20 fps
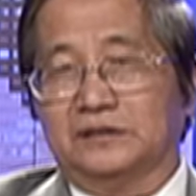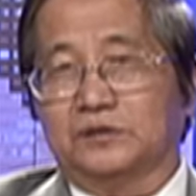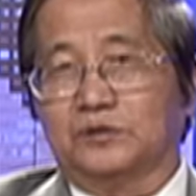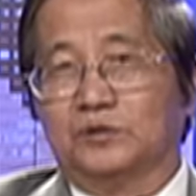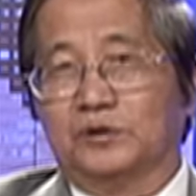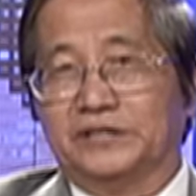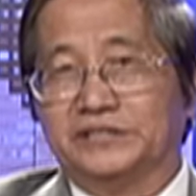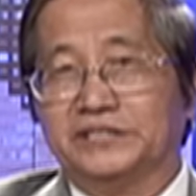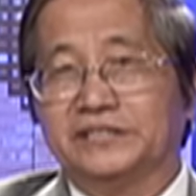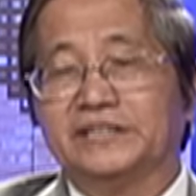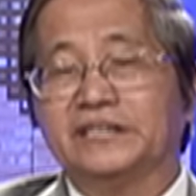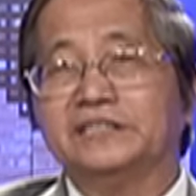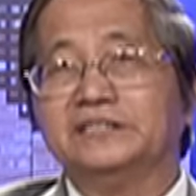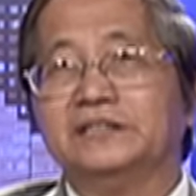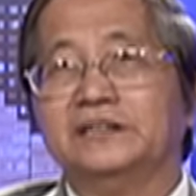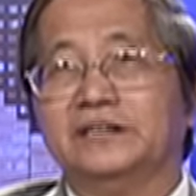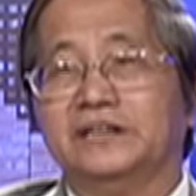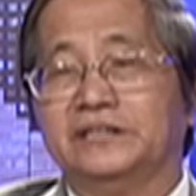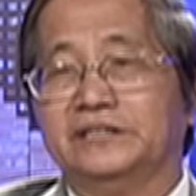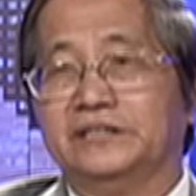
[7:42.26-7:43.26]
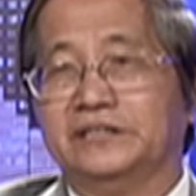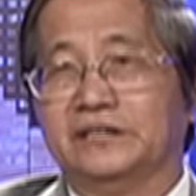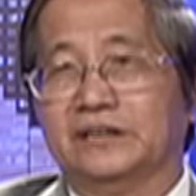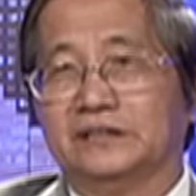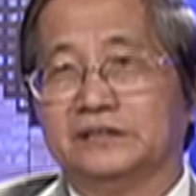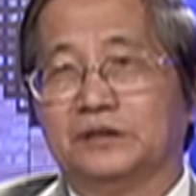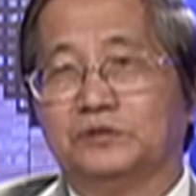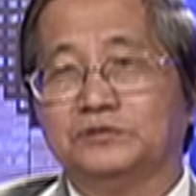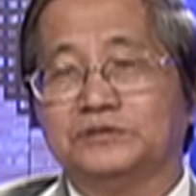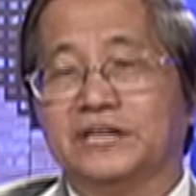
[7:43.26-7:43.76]
của những cái người
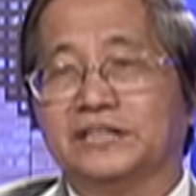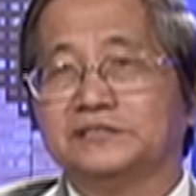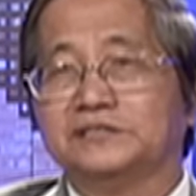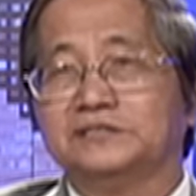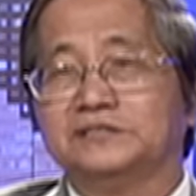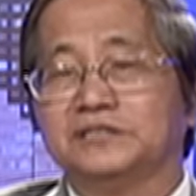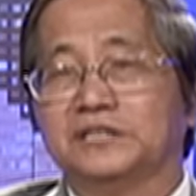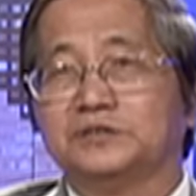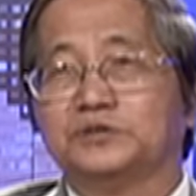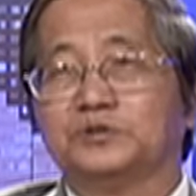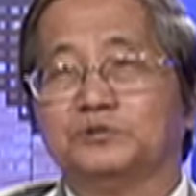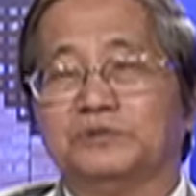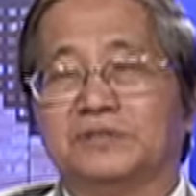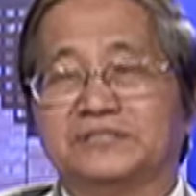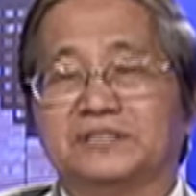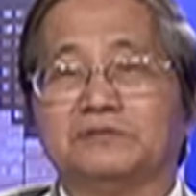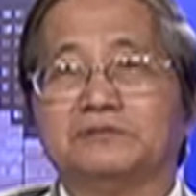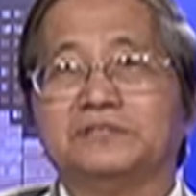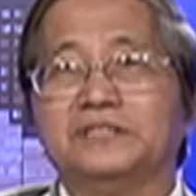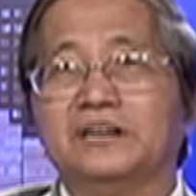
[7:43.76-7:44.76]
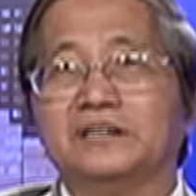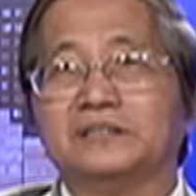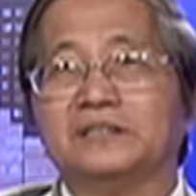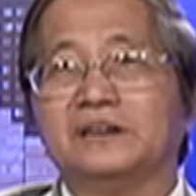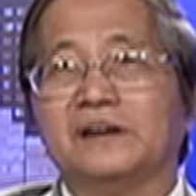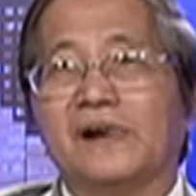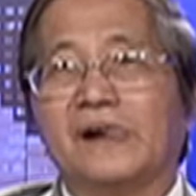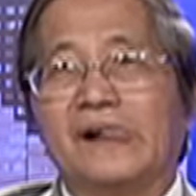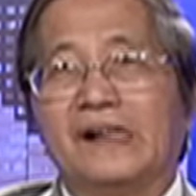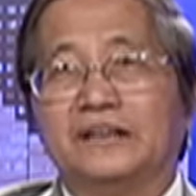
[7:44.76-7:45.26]
đấu tranh dân chủ ở trong nước
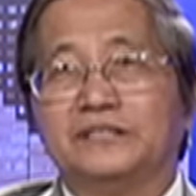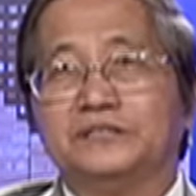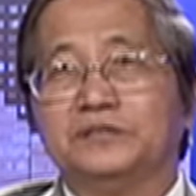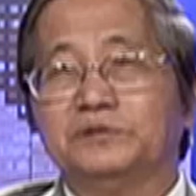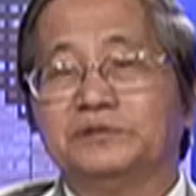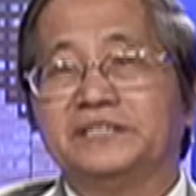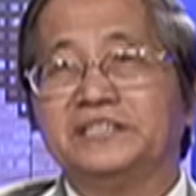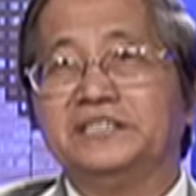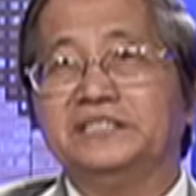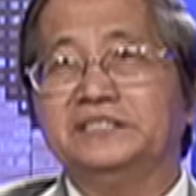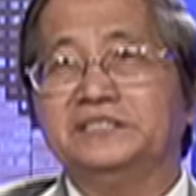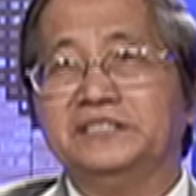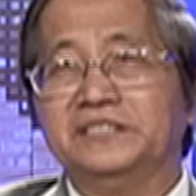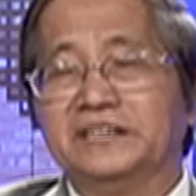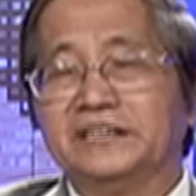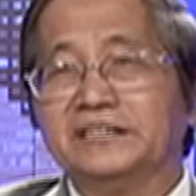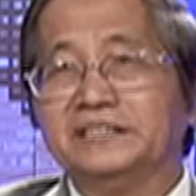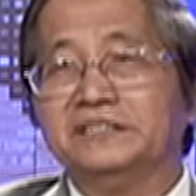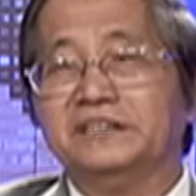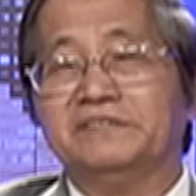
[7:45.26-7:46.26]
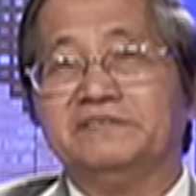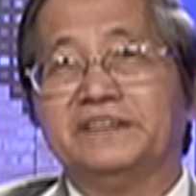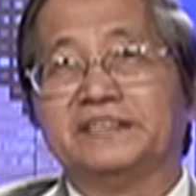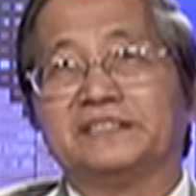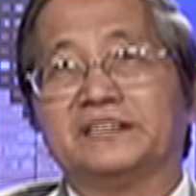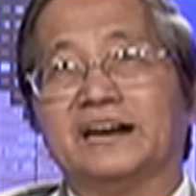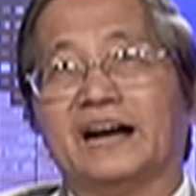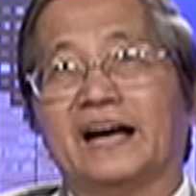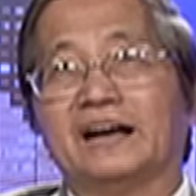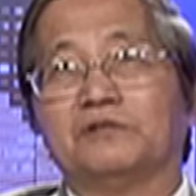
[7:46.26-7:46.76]
đó nhiều khi những cái người
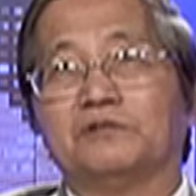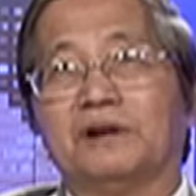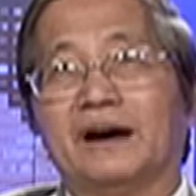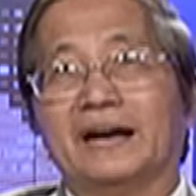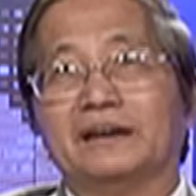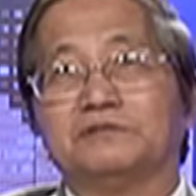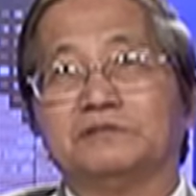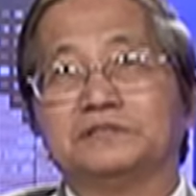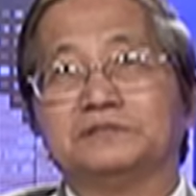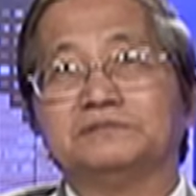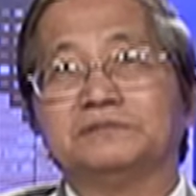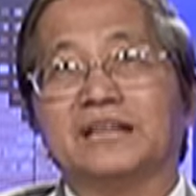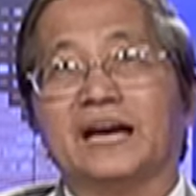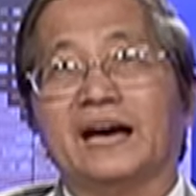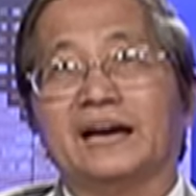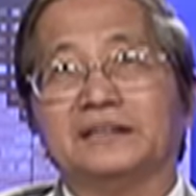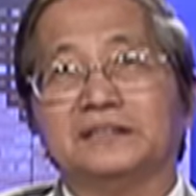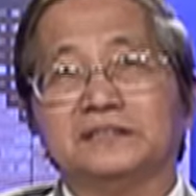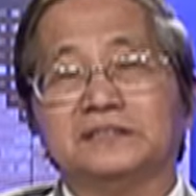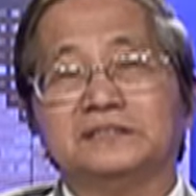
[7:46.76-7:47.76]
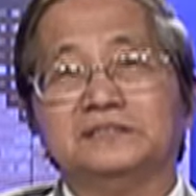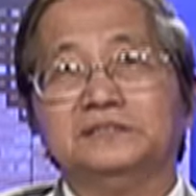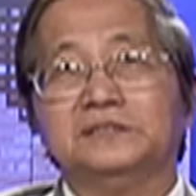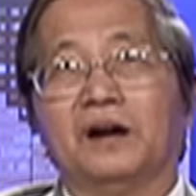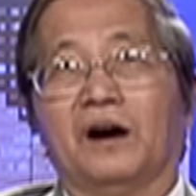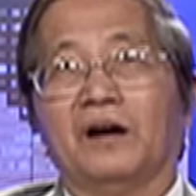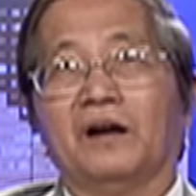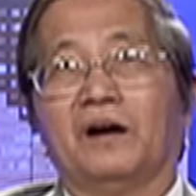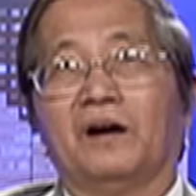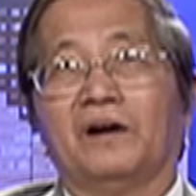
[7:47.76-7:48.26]
Việt ở hải ngoại của chúng ta đó cứ
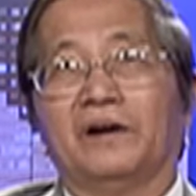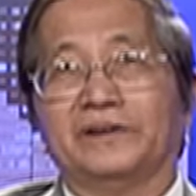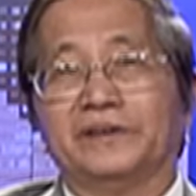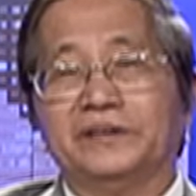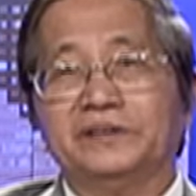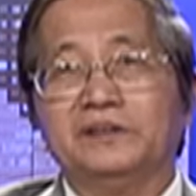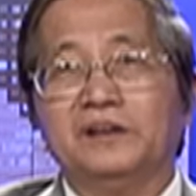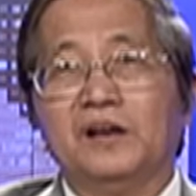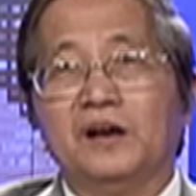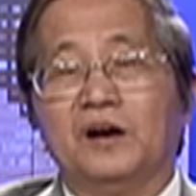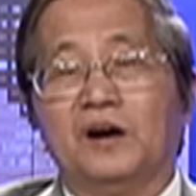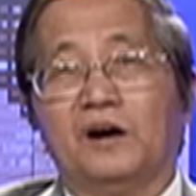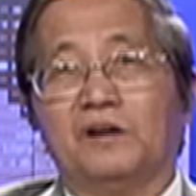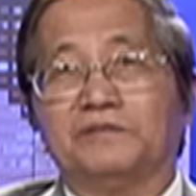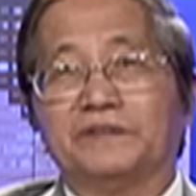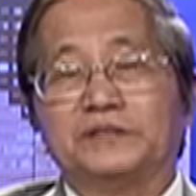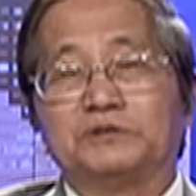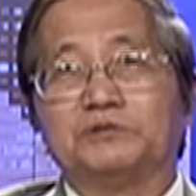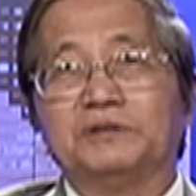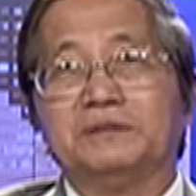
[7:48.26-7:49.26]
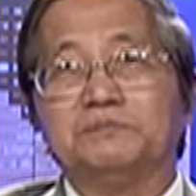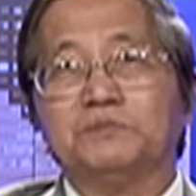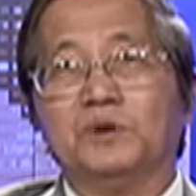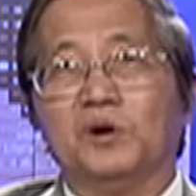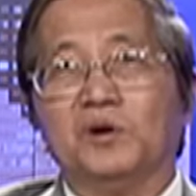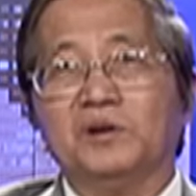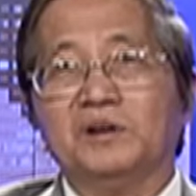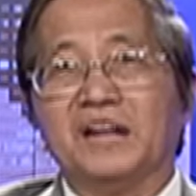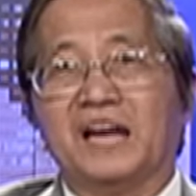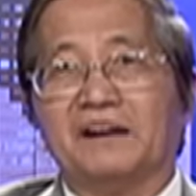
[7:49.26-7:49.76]
đòi hỏi họ phải tuyên
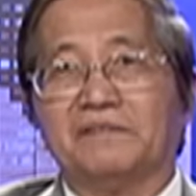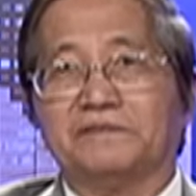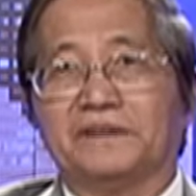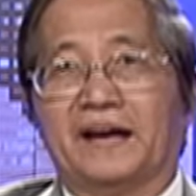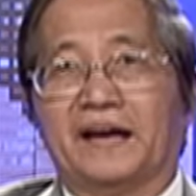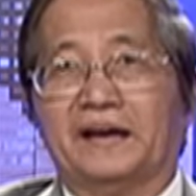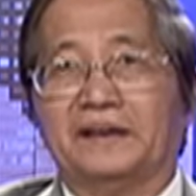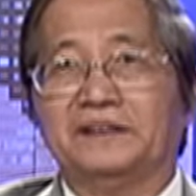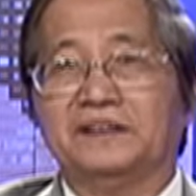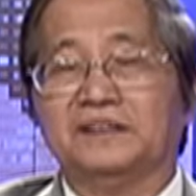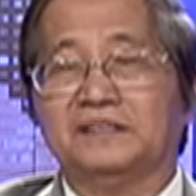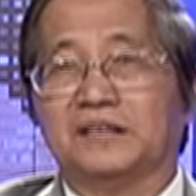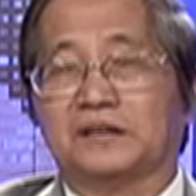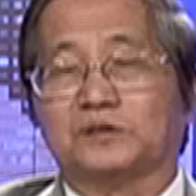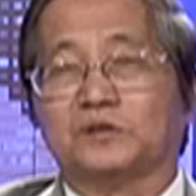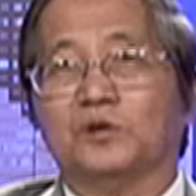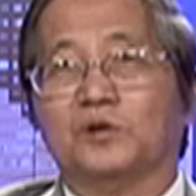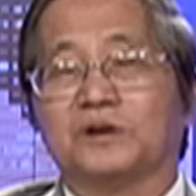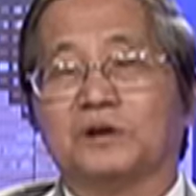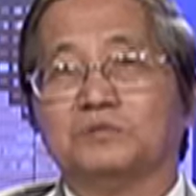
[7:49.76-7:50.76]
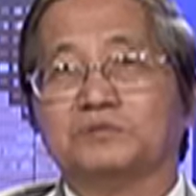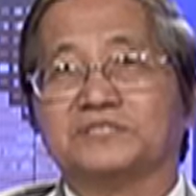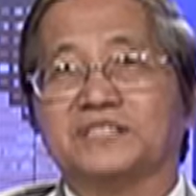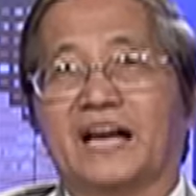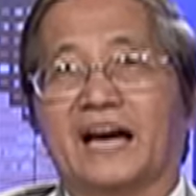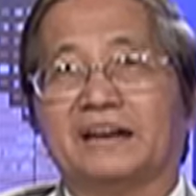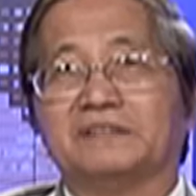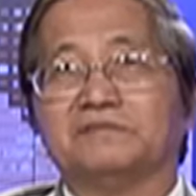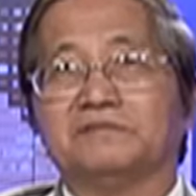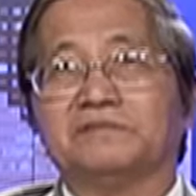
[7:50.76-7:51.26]
bố là phải lật đổ cộng
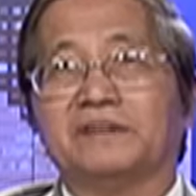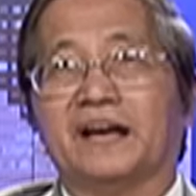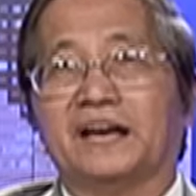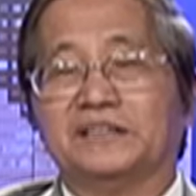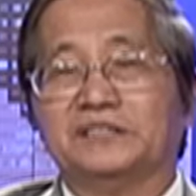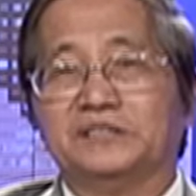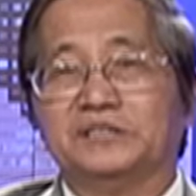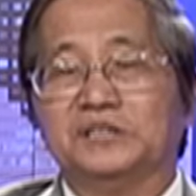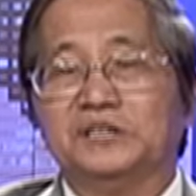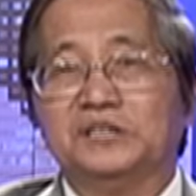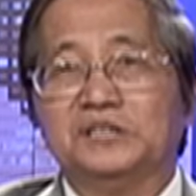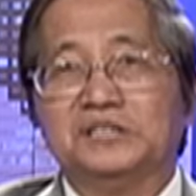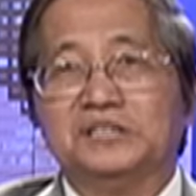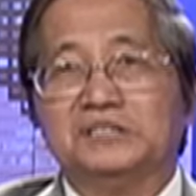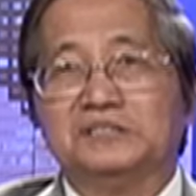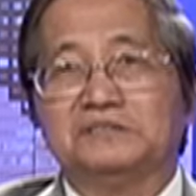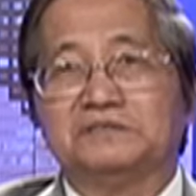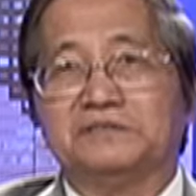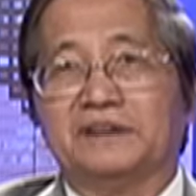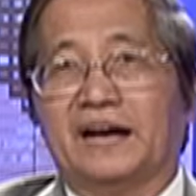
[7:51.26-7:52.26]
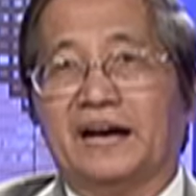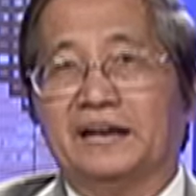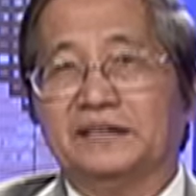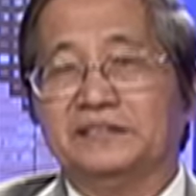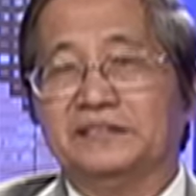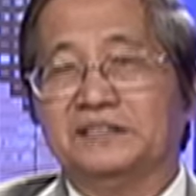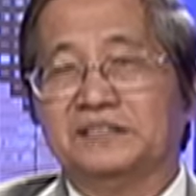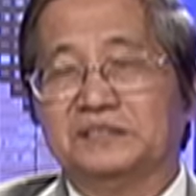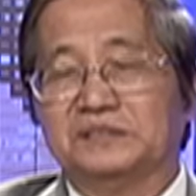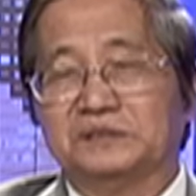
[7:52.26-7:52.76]
sản phải
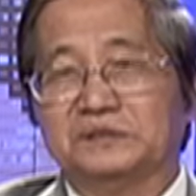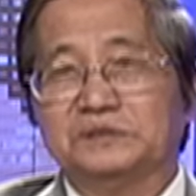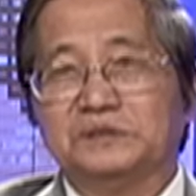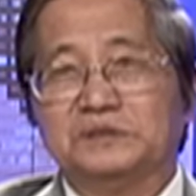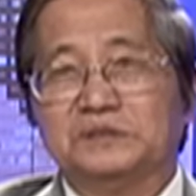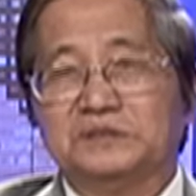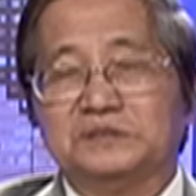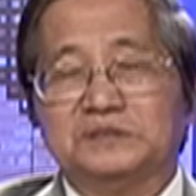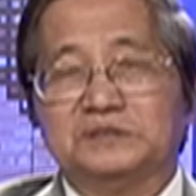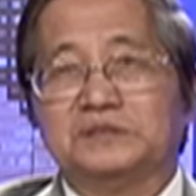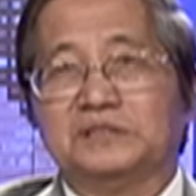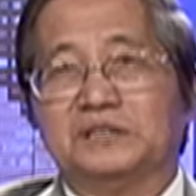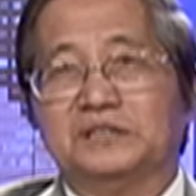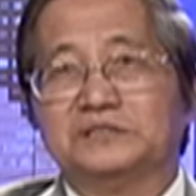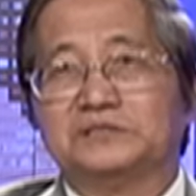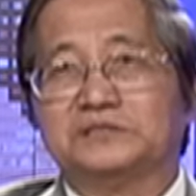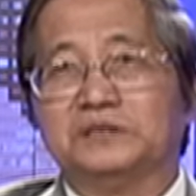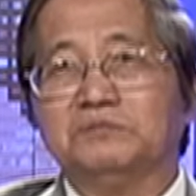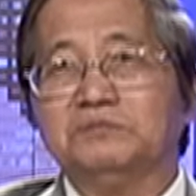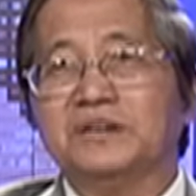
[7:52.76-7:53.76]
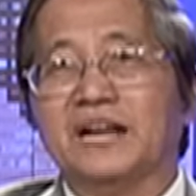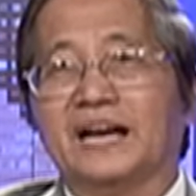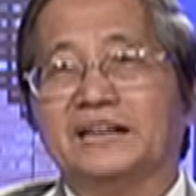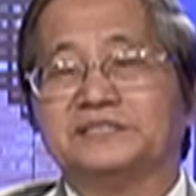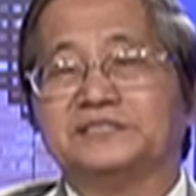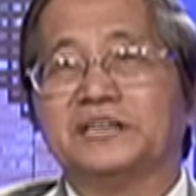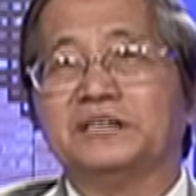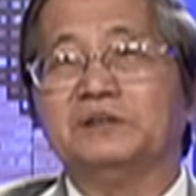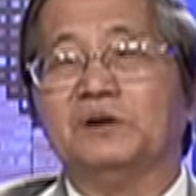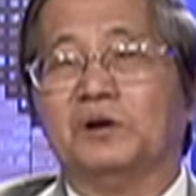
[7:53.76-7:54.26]
phải Ờ, chống lại
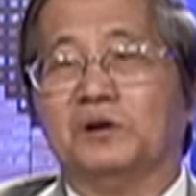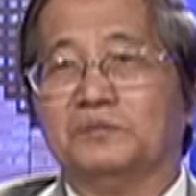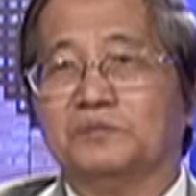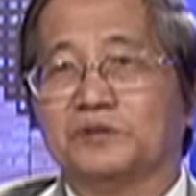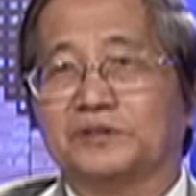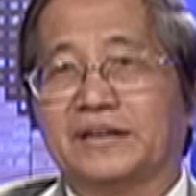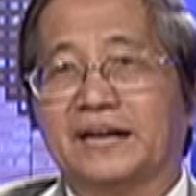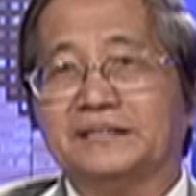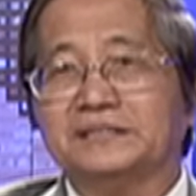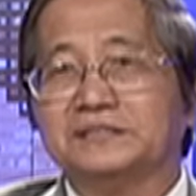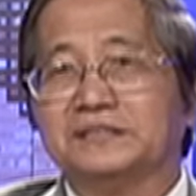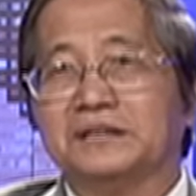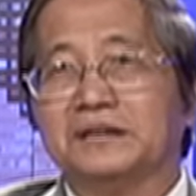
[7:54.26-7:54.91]
chế độ một cách